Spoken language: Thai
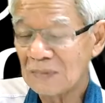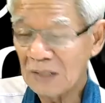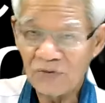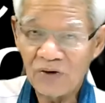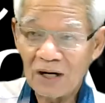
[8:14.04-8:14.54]
ใน
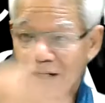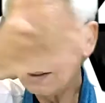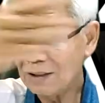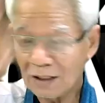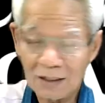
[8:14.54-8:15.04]
เวลา
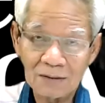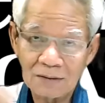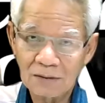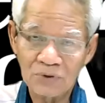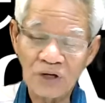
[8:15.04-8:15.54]
ที่กำลัง
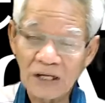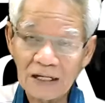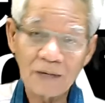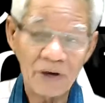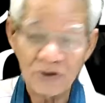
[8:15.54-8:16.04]
อยู่ใน
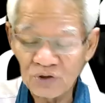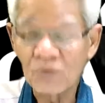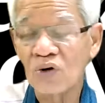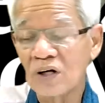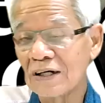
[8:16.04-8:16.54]
งานแปดชั่วโม
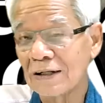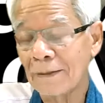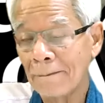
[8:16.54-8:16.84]
งนี่ย